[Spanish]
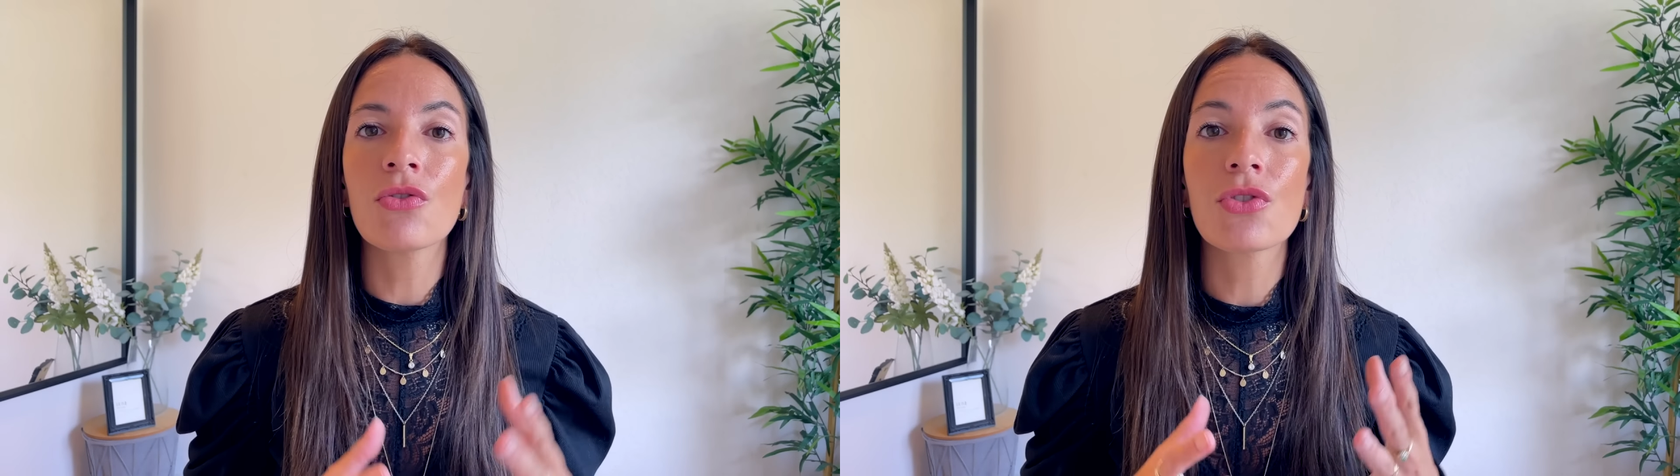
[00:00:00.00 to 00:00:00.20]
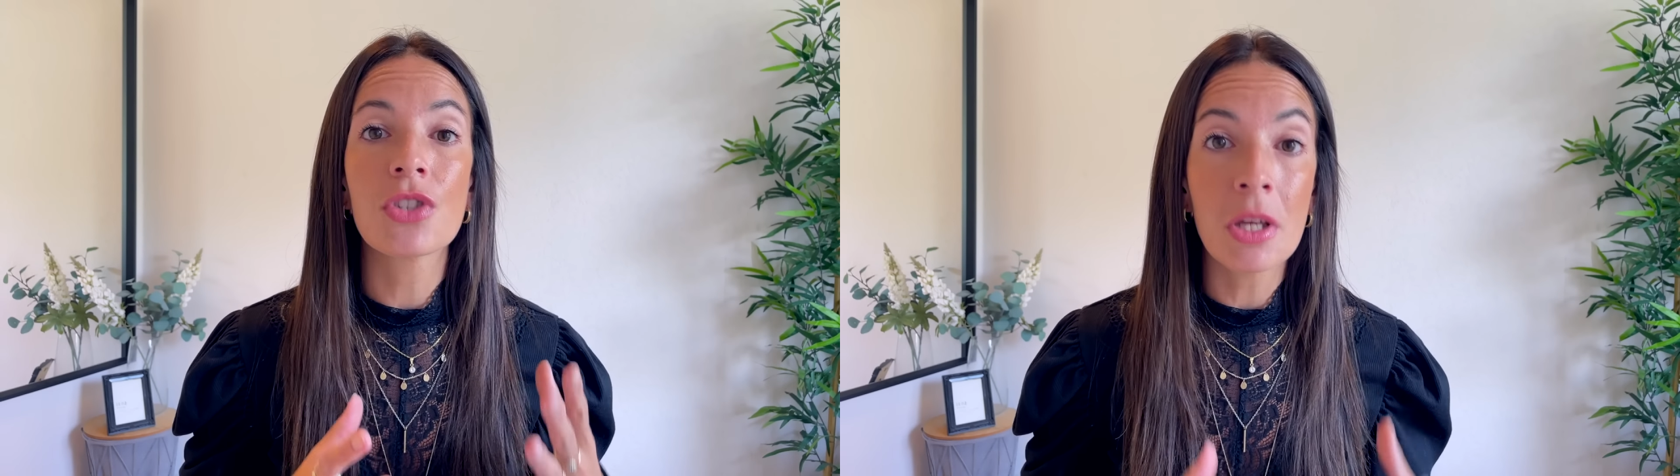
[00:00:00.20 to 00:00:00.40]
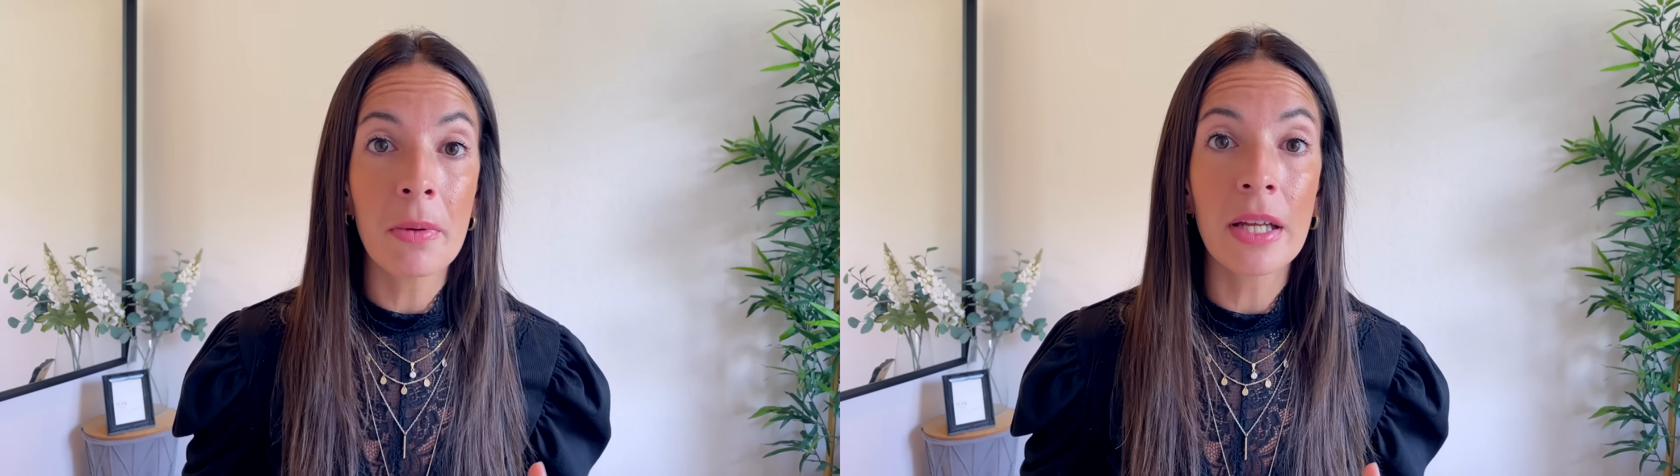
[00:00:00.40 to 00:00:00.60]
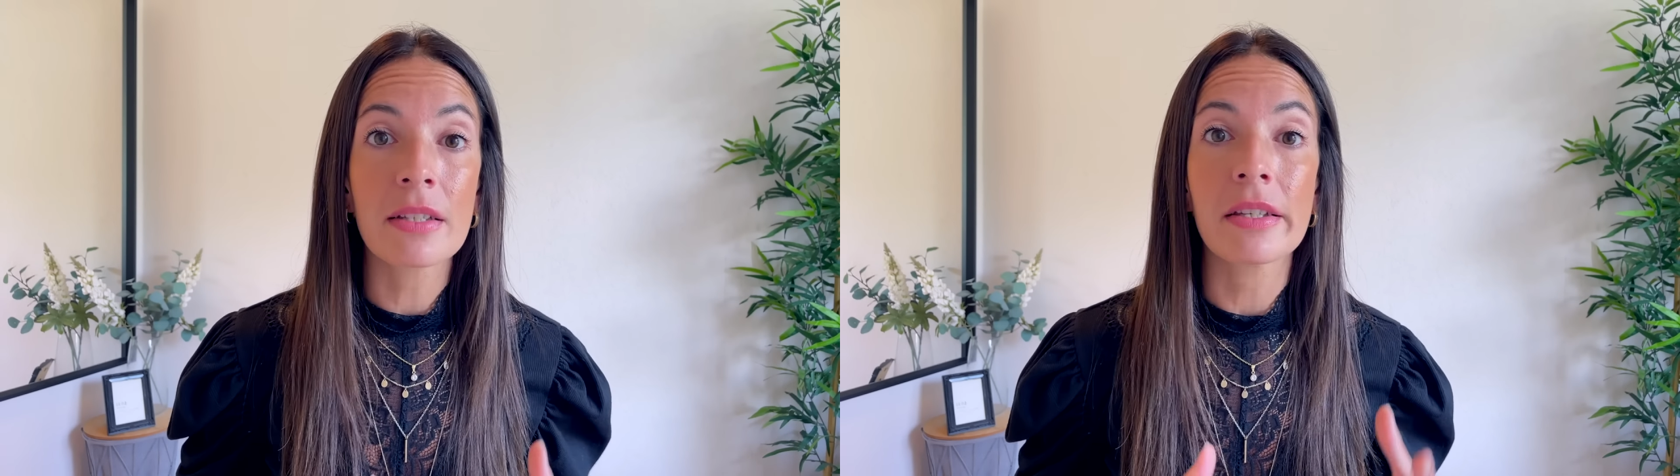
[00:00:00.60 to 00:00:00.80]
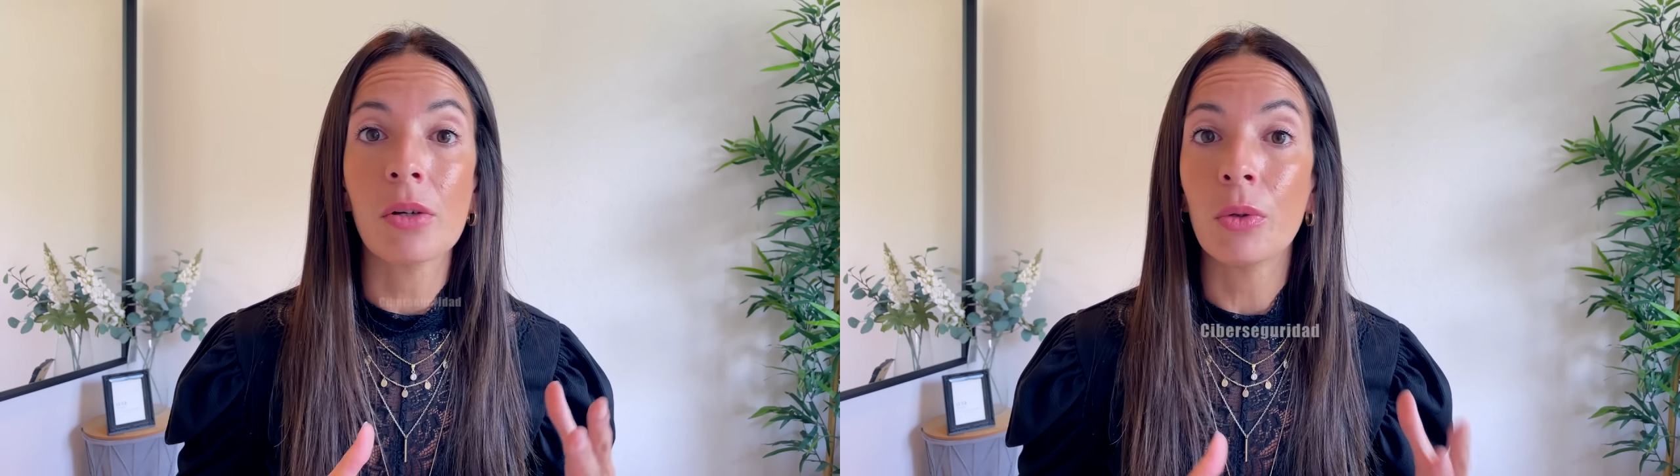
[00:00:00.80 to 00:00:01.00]

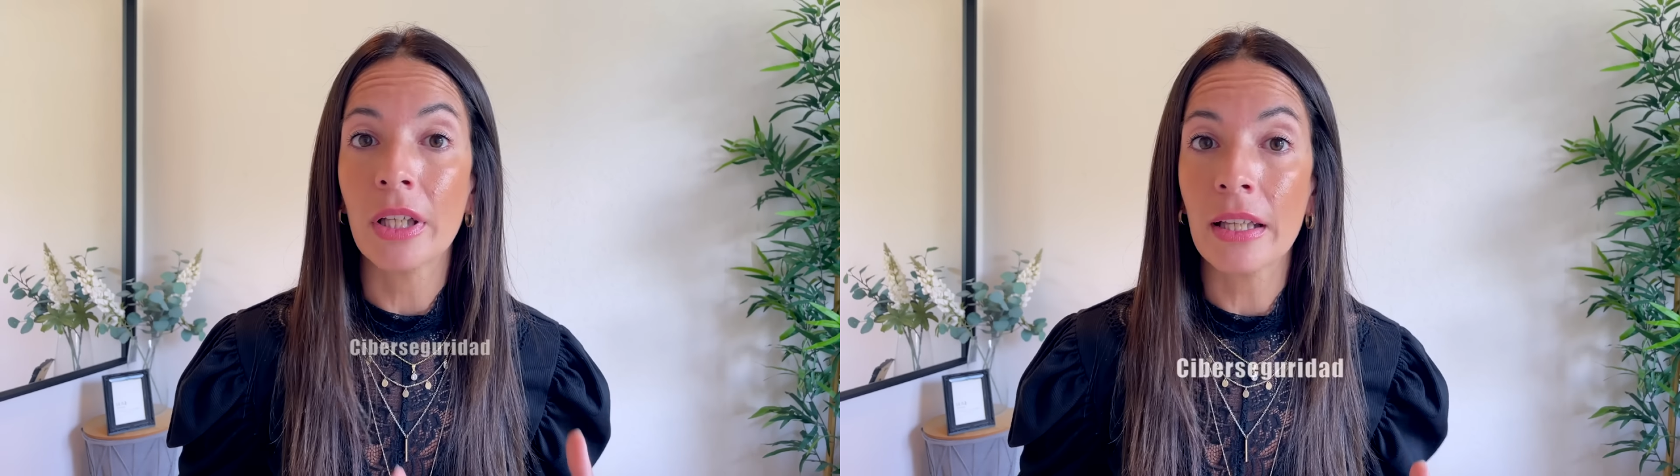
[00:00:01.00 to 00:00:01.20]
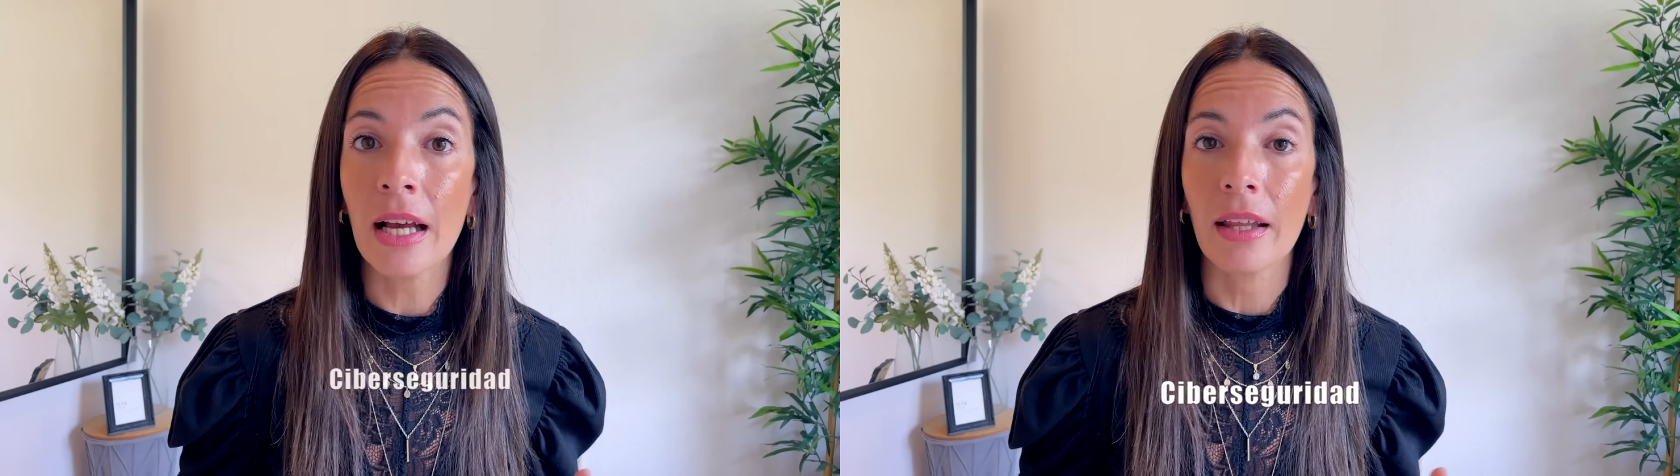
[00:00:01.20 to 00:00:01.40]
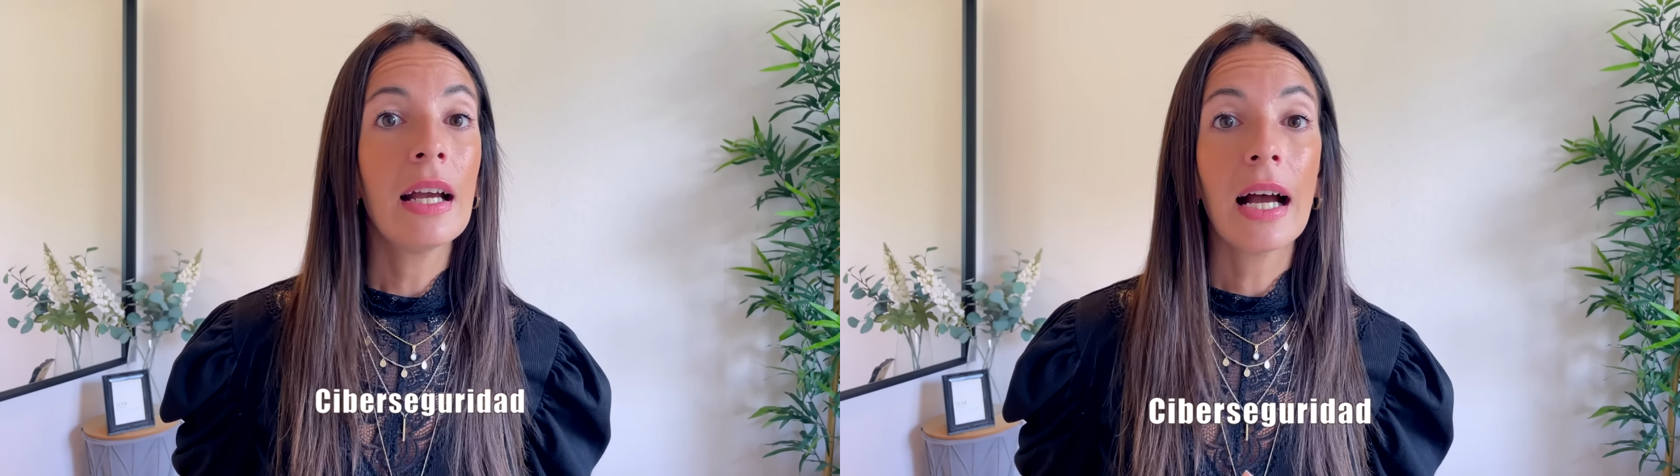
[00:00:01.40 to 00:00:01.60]
ciberseguridad.